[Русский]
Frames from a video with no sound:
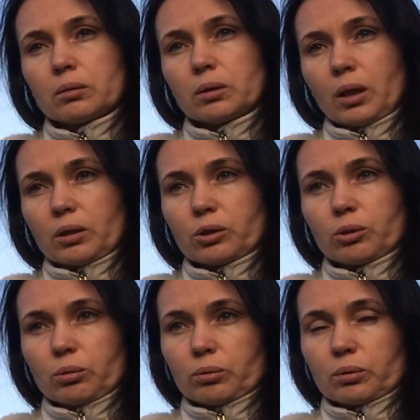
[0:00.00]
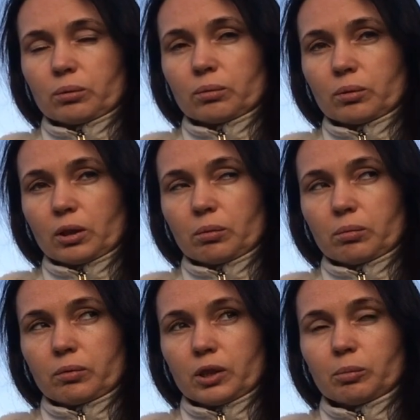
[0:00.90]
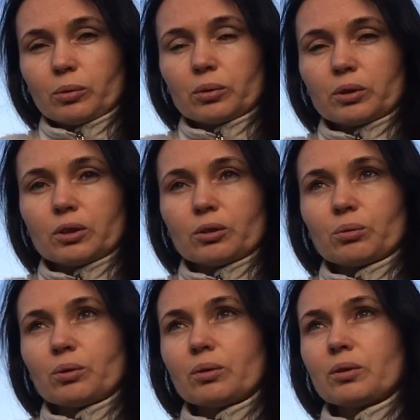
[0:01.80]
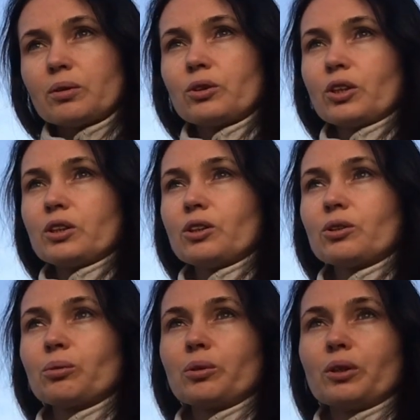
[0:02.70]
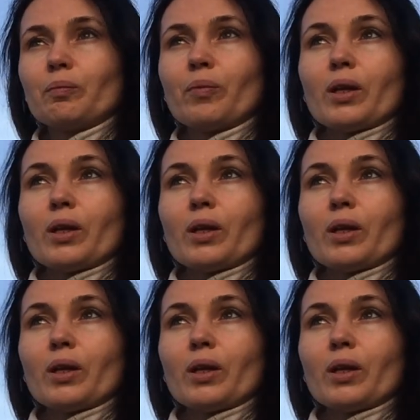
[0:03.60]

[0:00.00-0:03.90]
так что тут ну, надо восполнить эту часть истории.